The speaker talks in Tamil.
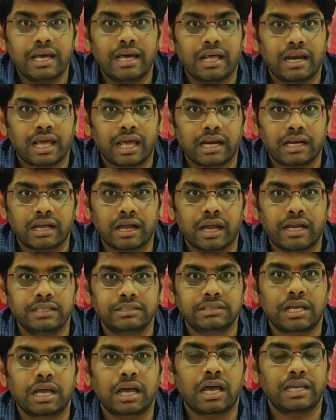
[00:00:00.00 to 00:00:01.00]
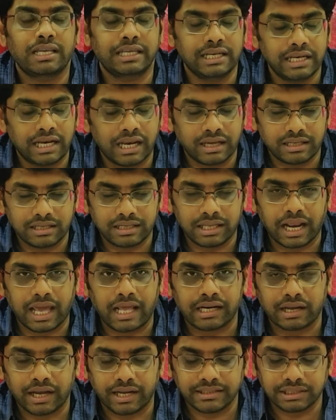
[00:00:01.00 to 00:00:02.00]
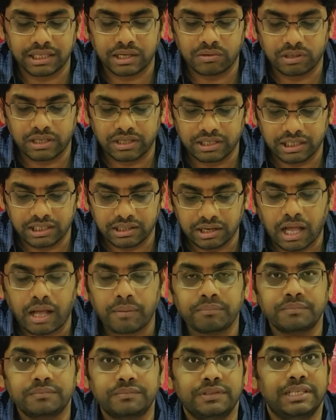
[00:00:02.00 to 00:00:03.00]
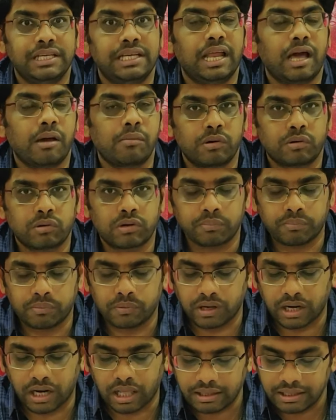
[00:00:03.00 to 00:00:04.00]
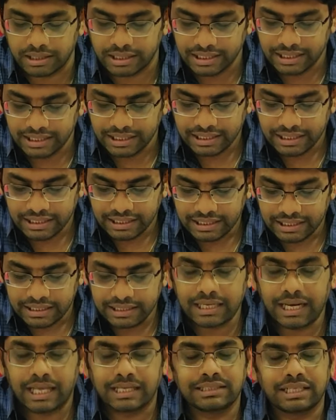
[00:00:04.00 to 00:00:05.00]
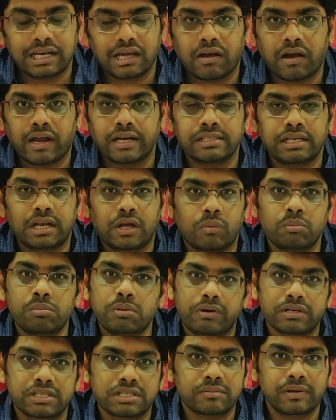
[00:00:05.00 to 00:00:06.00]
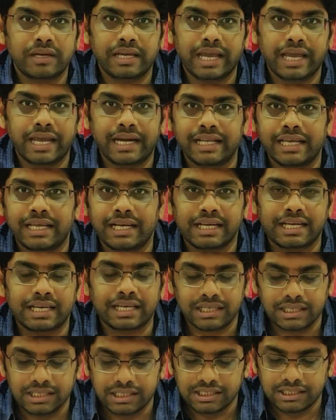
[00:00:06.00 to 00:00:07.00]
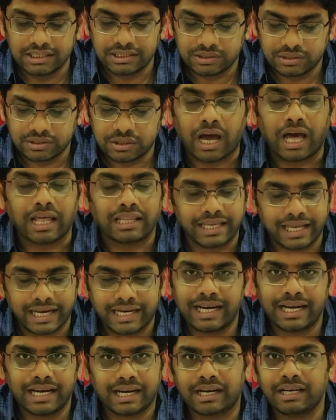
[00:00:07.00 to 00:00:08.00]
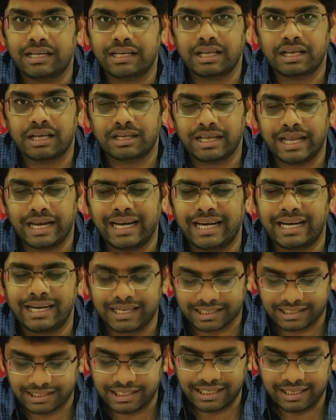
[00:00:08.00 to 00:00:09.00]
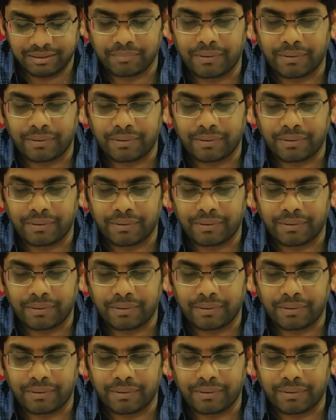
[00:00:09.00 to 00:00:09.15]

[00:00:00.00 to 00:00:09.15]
ரேர் காயின்ஸாக இல்லை ரேர் காயின்ஸாக கூட இருக்கலாம் இல்லாமல் கூட போகலாம் இதில் சில காயின்ஸ்லாம் ரொம்ப வருஷமாக என்கிட்ட இருக்குது ஸோ அதை என்னென்ற என்னென்னன்றதை இங்கே